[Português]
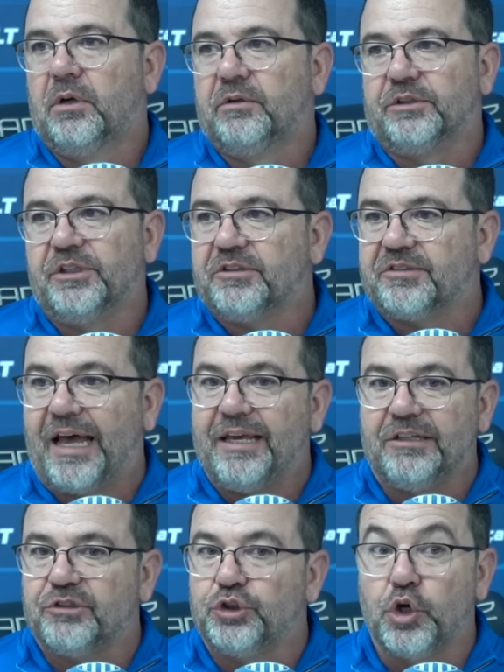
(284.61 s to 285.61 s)
A gente
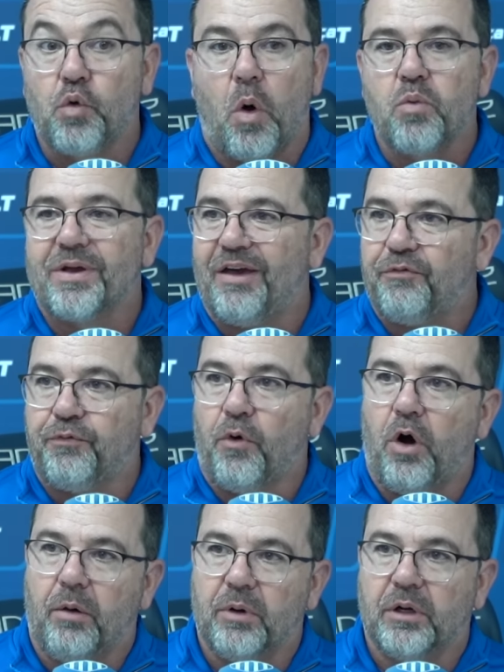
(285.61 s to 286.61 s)
saísse de qualquer
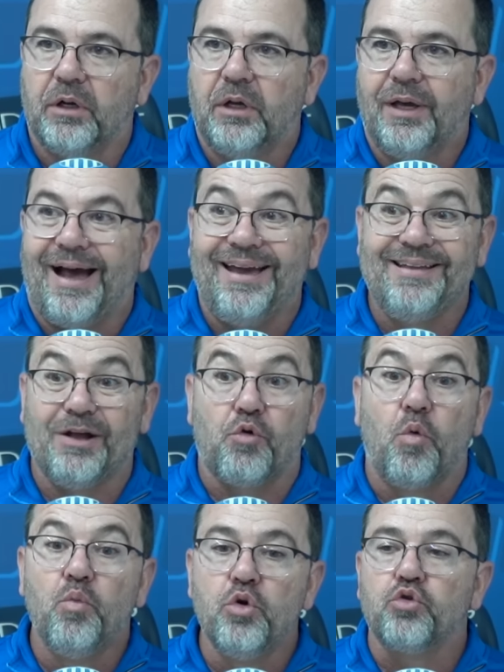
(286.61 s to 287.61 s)
forma ainda
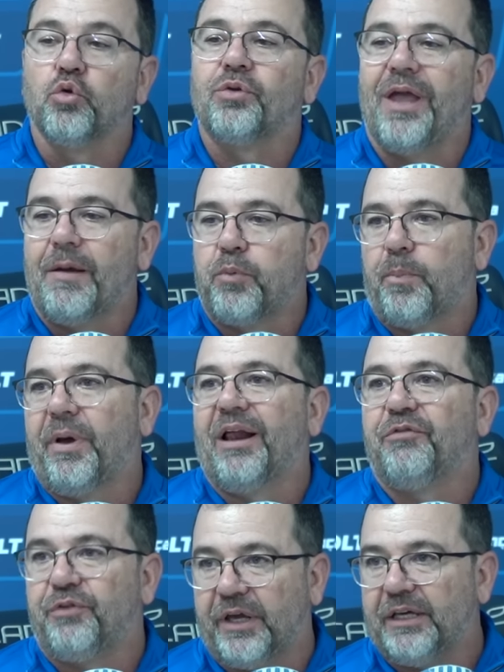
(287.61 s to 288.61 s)
com muito tempo pela
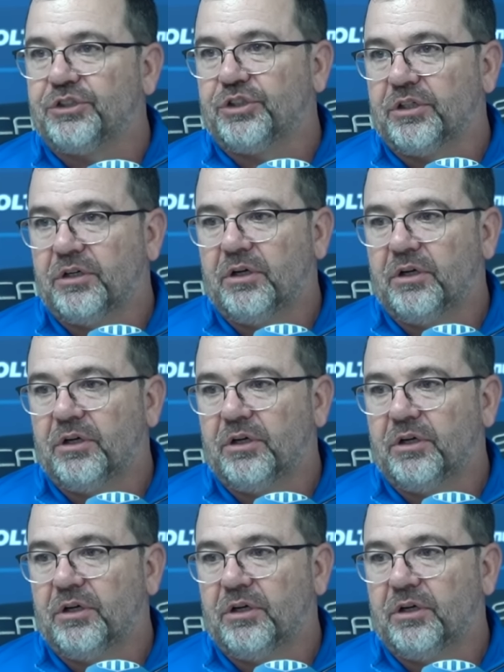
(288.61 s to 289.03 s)
frente,